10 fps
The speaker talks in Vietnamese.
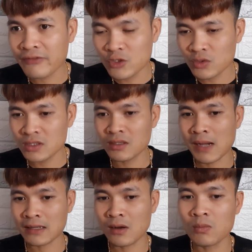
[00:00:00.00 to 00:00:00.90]
ví dụ như các
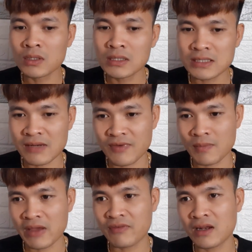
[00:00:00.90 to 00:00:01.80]
bạn không ưng cái sản phẩm
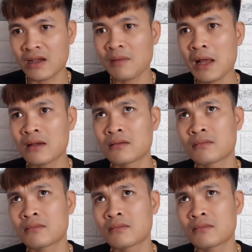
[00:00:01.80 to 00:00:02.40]
này vì là các bạn